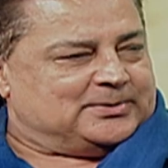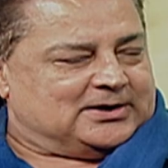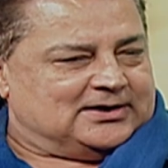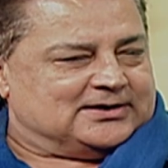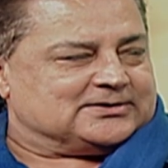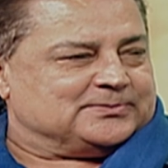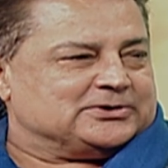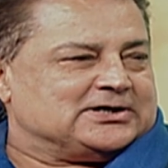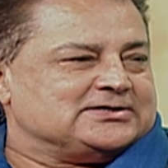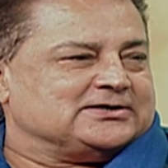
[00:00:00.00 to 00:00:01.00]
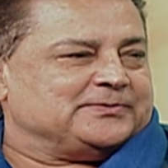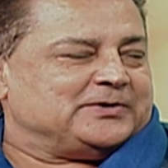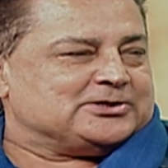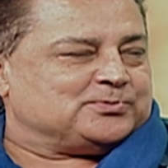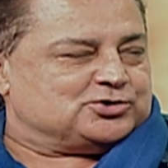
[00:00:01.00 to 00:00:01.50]
हमारा लेटर पिताजी के
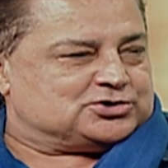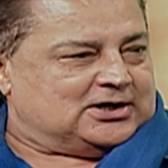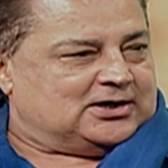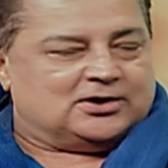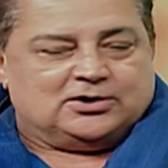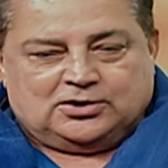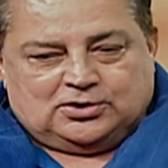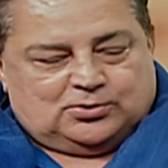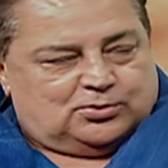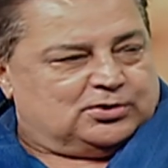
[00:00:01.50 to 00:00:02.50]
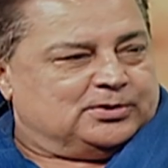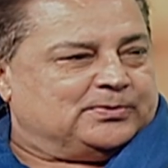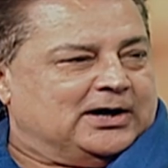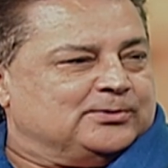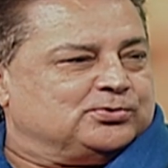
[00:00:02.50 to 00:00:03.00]
पास पहुँचा उन्होंने
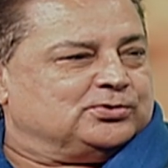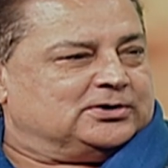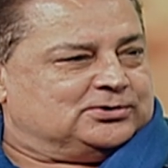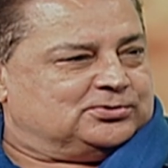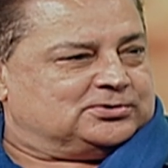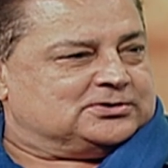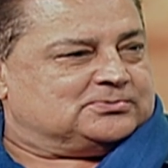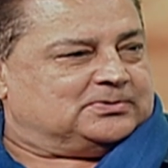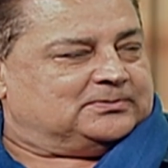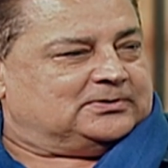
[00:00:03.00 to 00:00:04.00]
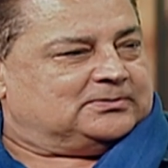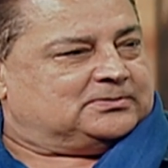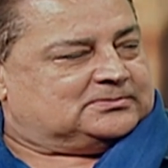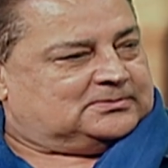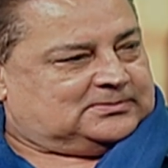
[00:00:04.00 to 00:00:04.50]
फाड़ फूड़ के दो तीन
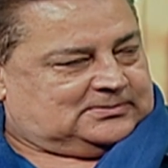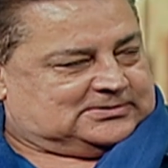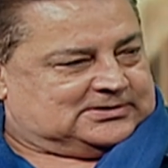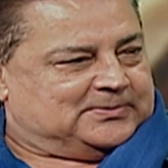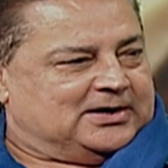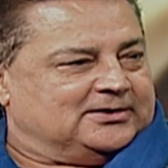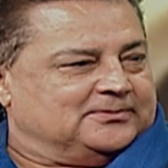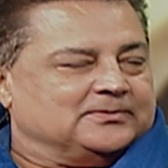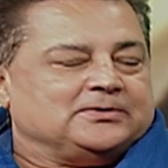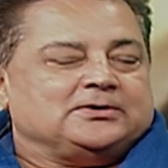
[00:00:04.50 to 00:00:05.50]
तो, जमाई